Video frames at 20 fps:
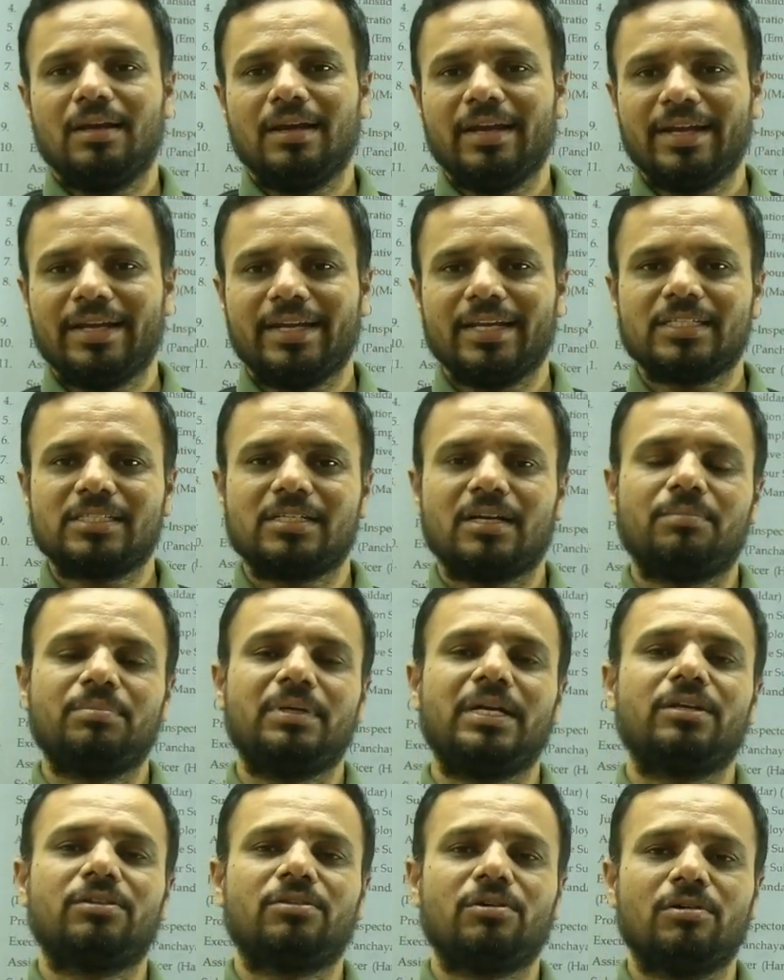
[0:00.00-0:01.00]
లేటెస్ట్
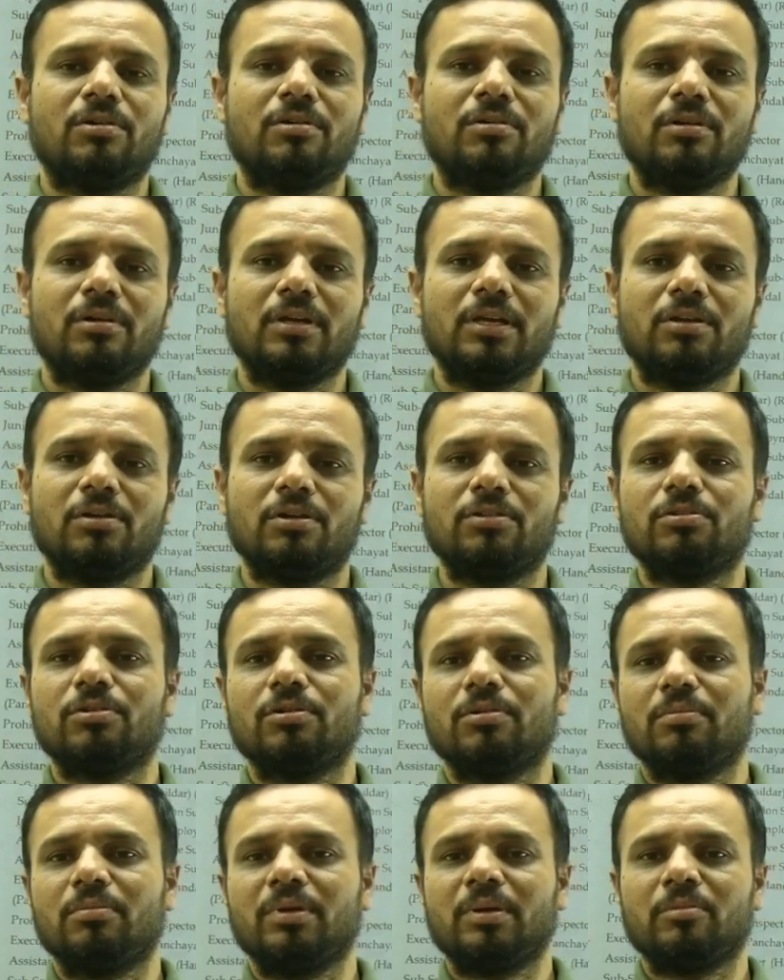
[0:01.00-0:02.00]
అప్డేట్తో ఈరోజు
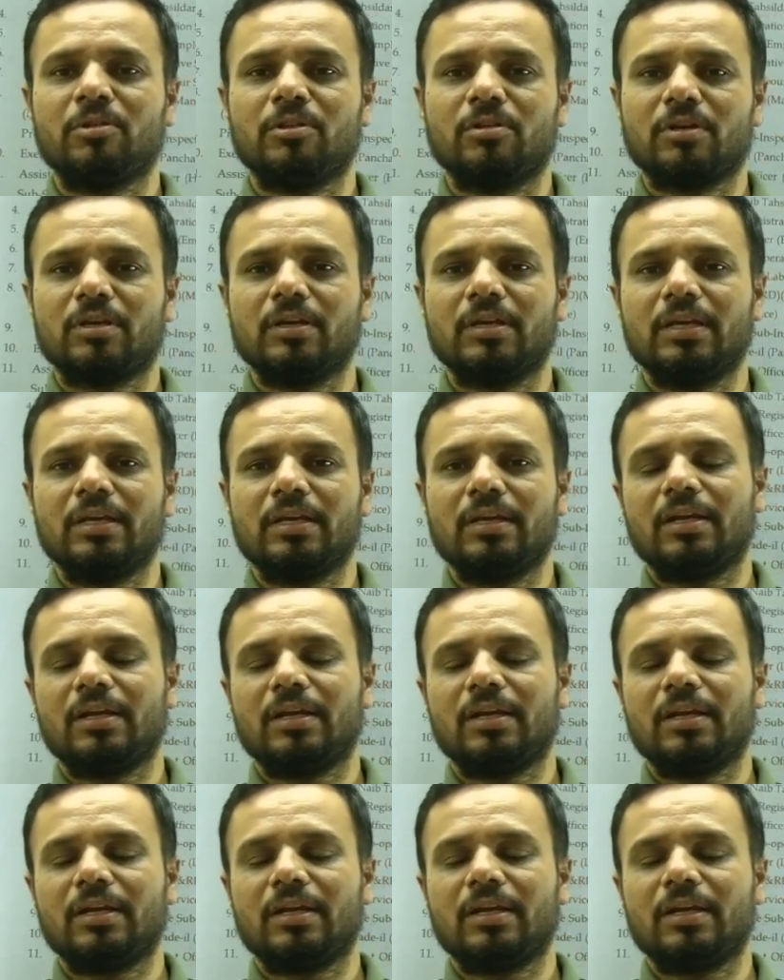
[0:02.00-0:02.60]
మీ ముందుకి